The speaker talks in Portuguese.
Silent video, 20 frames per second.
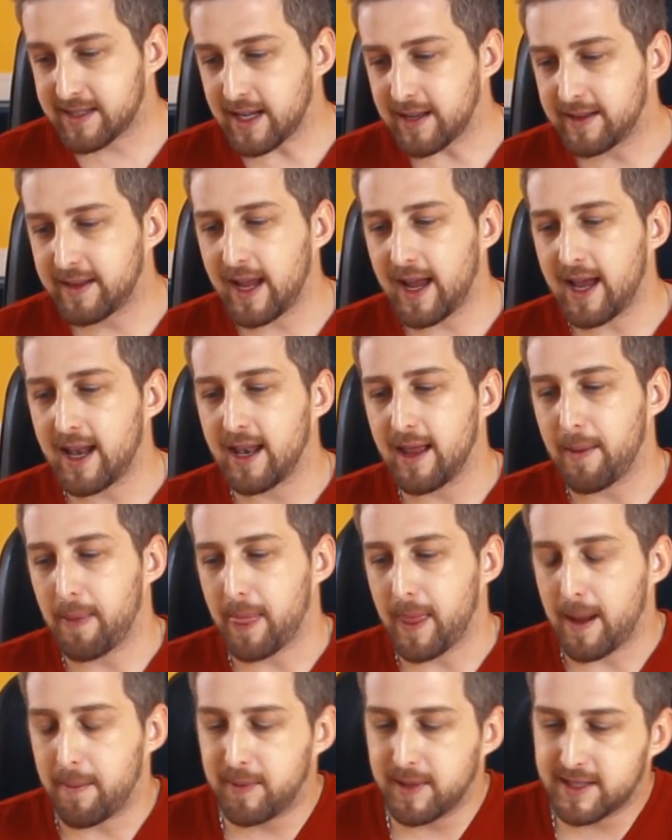Essa tela,
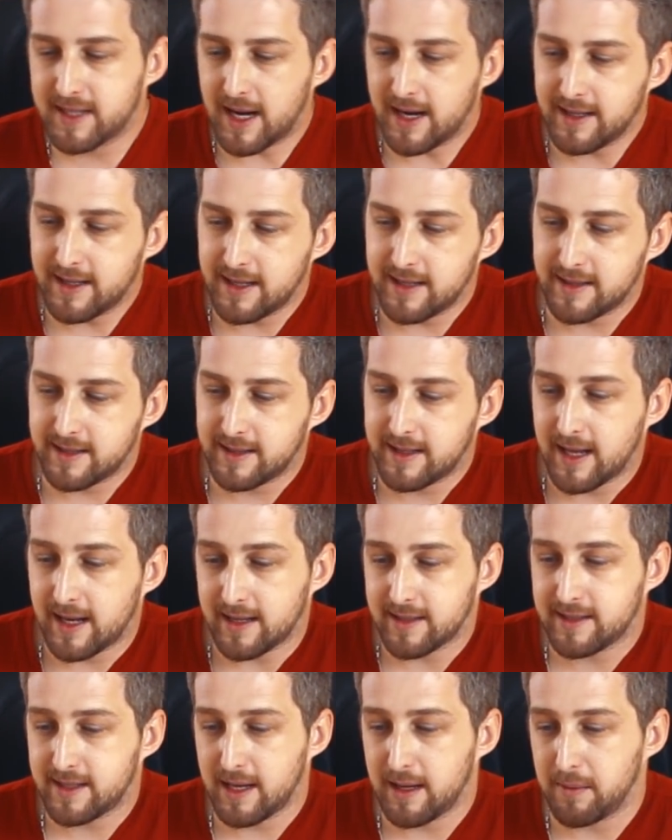apesar de
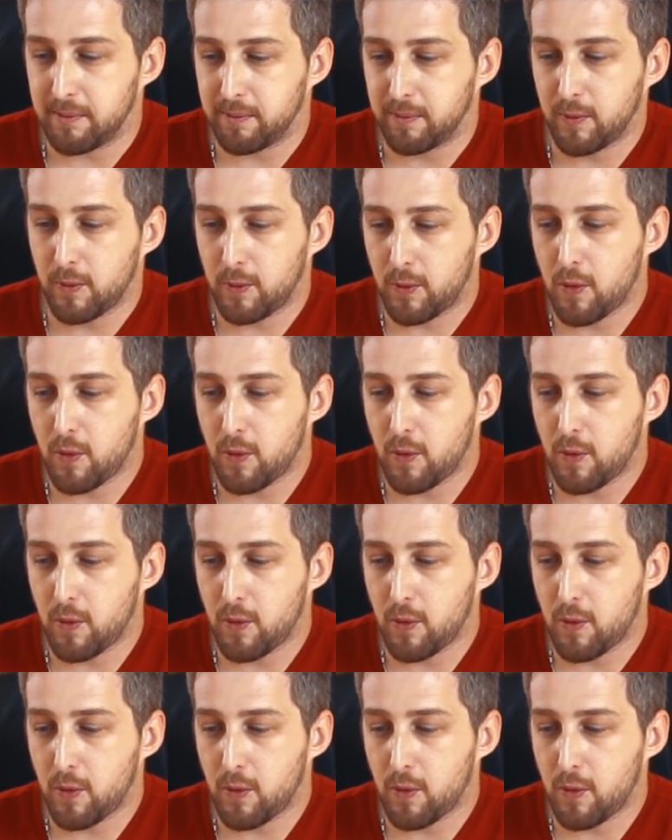dela ser